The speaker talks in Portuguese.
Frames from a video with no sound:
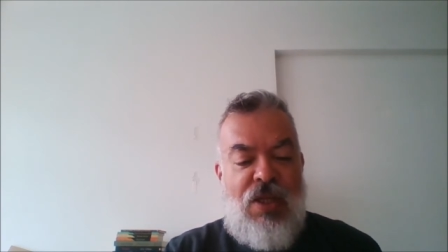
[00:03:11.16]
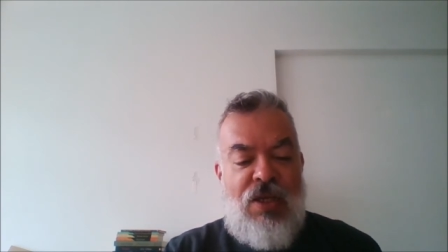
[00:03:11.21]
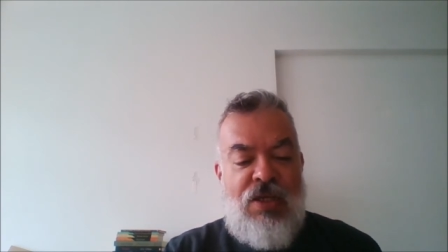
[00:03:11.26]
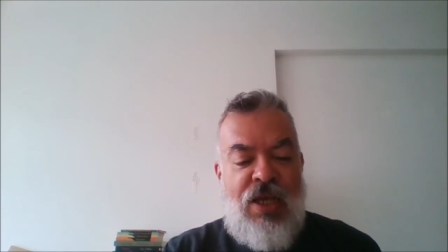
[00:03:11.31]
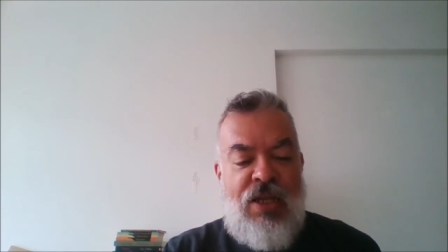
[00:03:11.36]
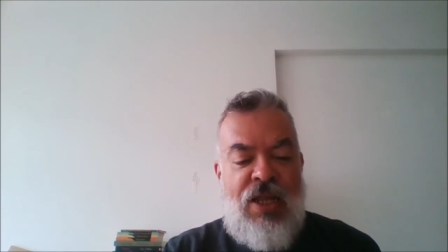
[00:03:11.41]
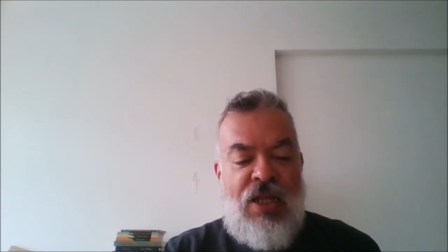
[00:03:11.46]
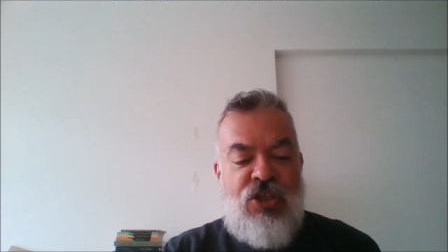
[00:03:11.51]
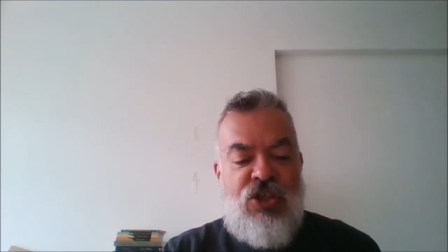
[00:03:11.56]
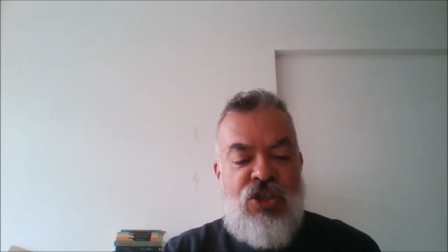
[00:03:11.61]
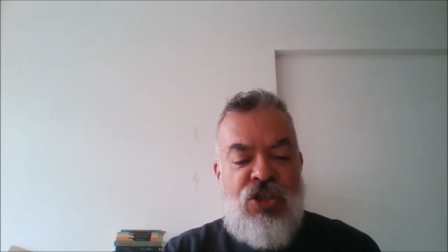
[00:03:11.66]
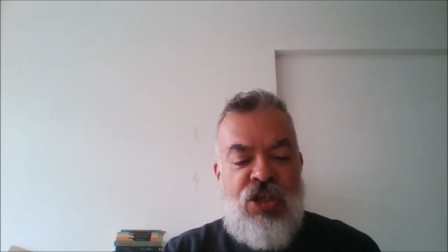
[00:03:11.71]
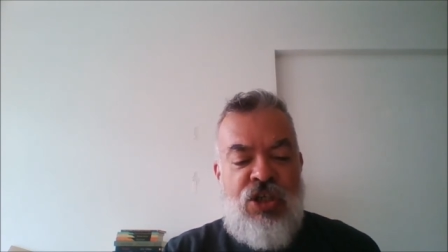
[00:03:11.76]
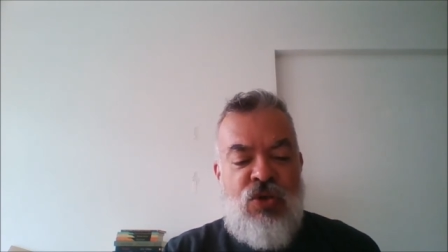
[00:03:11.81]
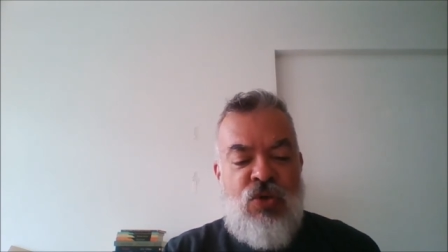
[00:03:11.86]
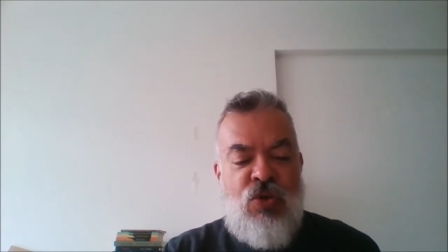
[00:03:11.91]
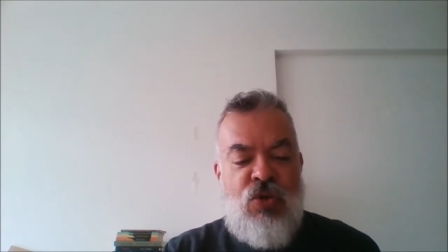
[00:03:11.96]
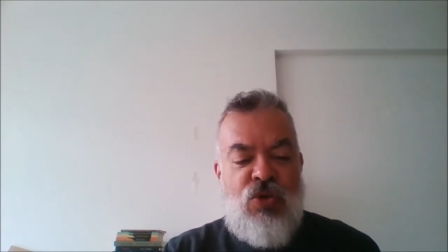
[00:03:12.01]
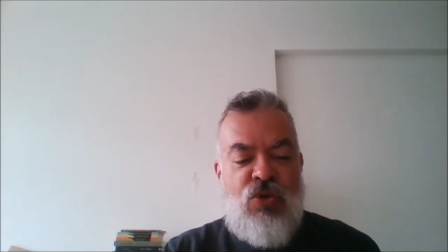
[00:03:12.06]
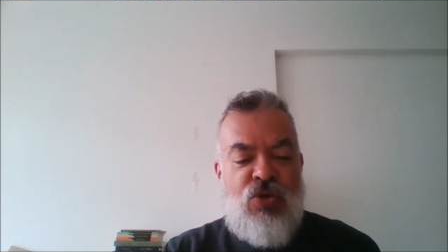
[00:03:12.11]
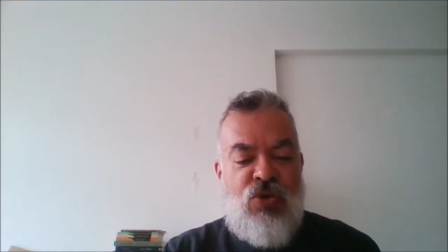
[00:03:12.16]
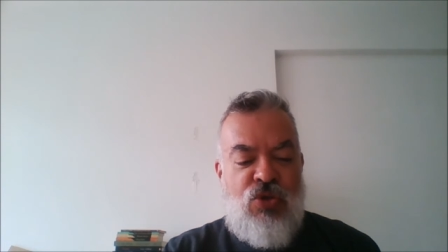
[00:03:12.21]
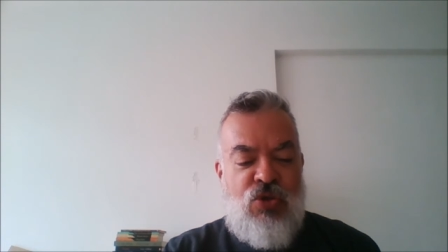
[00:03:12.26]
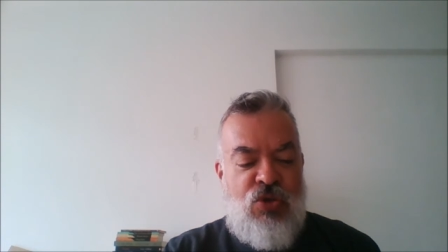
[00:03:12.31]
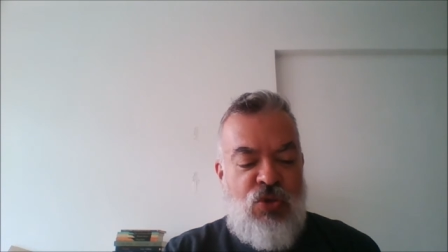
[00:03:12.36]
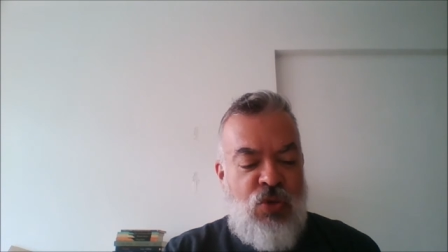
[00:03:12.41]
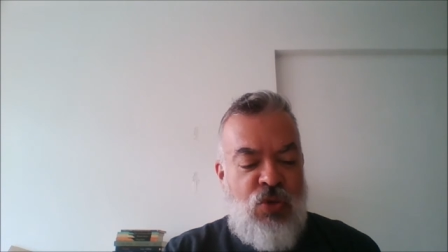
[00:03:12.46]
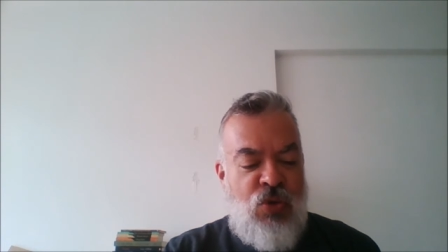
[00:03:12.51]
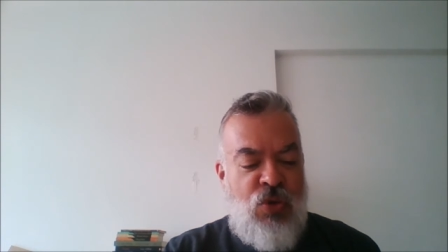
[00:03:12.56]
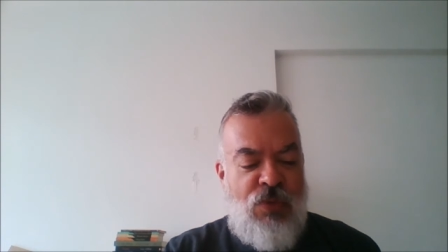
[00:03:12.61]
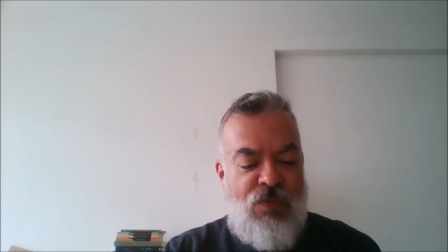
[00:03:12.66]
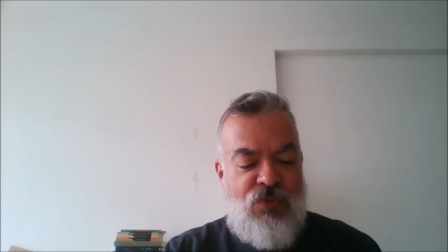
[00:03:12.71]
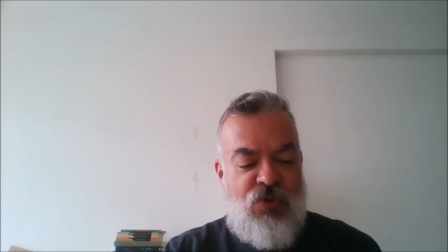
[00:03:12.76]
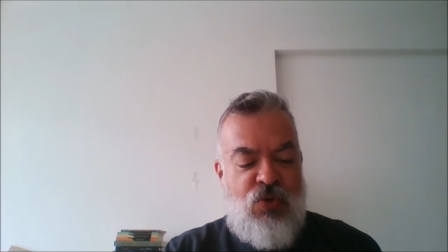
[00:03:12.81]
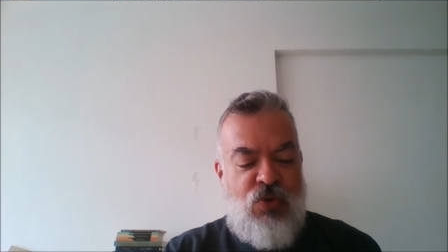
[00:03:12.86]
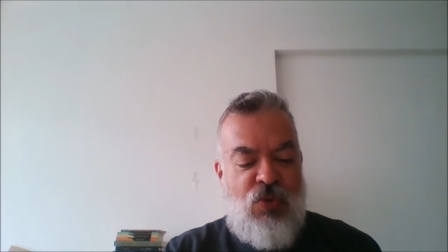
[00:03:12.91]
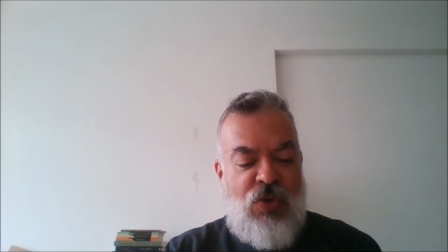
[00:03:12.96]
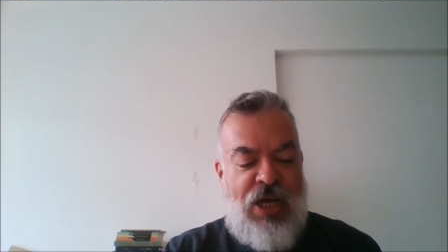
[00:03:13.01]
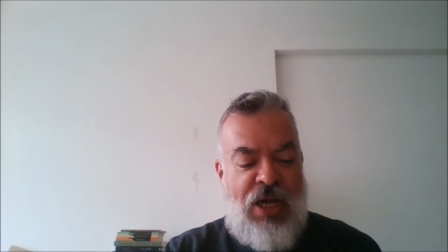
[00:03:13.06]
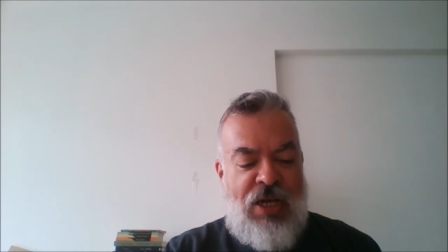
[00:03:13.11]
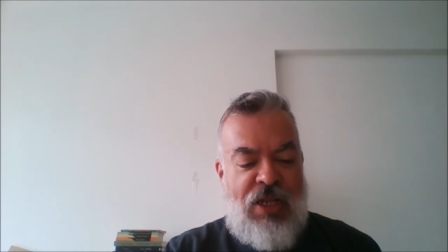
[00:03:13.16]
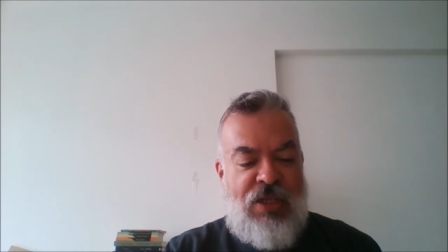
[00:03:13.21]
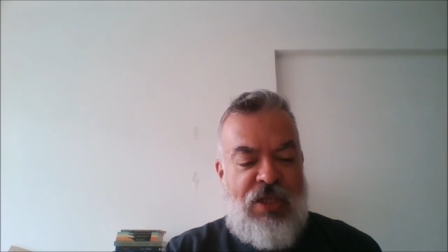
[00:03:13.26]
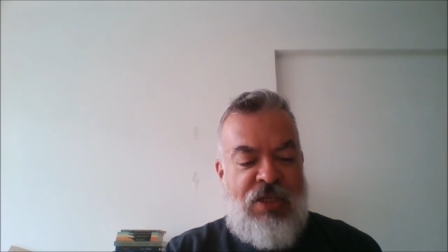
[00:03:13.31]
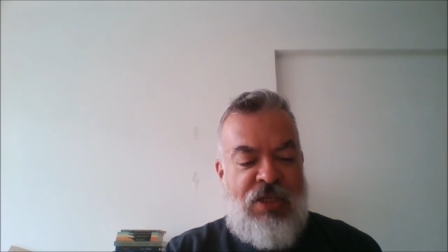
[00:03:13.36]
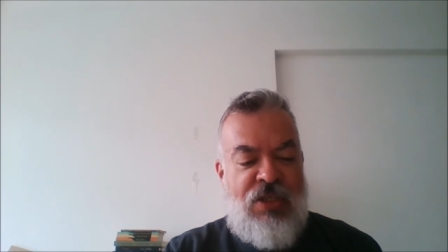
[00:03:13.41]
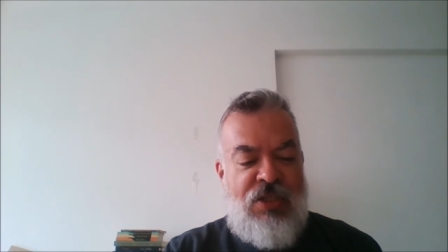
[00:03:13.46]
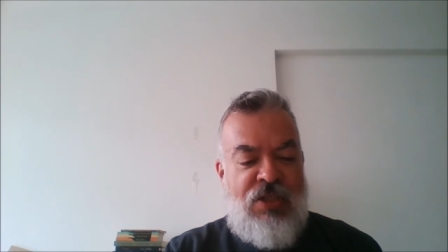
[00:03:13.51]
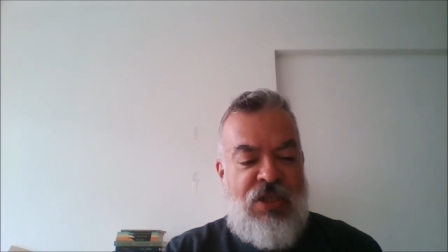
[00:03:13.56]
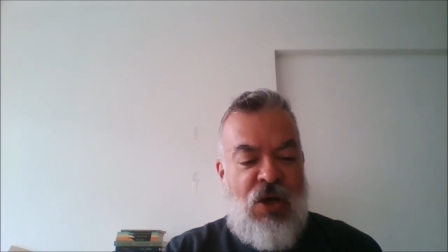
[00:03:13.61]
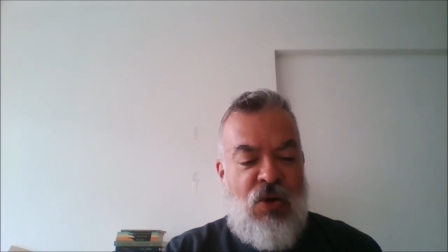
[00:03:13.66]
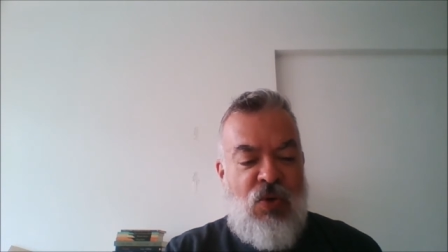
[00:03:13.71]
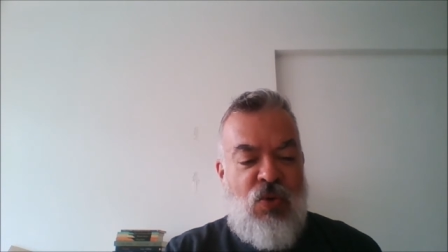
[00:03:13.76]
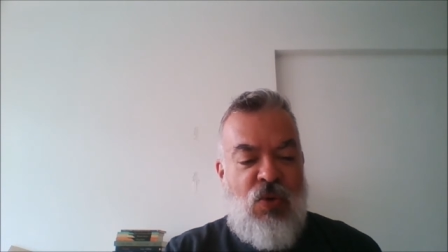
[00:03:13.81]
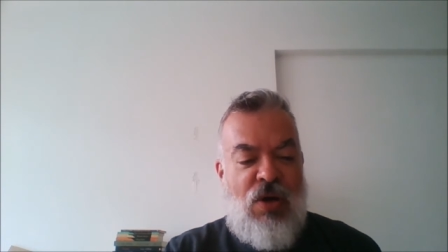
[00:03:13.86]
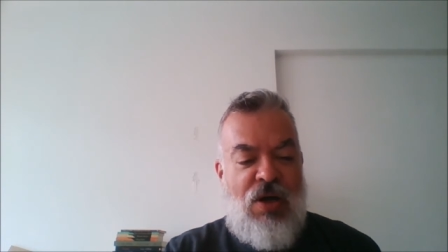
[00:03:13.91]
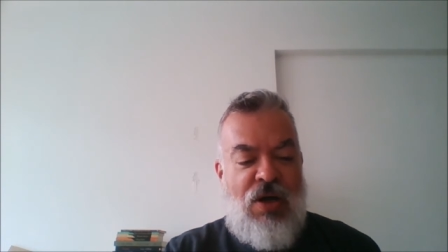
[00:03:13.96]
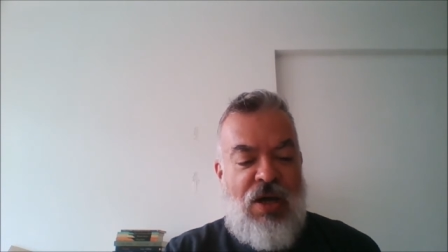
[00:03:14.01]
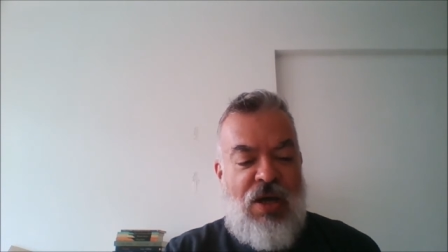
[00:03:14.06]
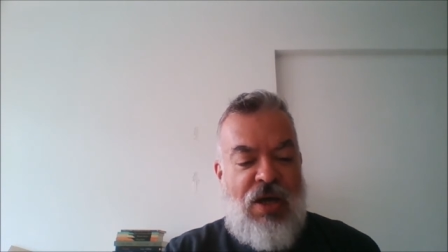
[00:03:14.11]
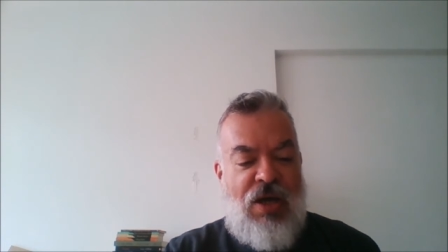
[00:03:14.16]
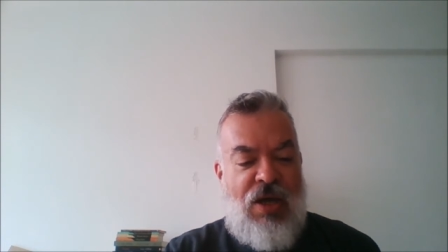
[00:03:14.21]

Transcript: e ele é tio do, de um cara aqui que é o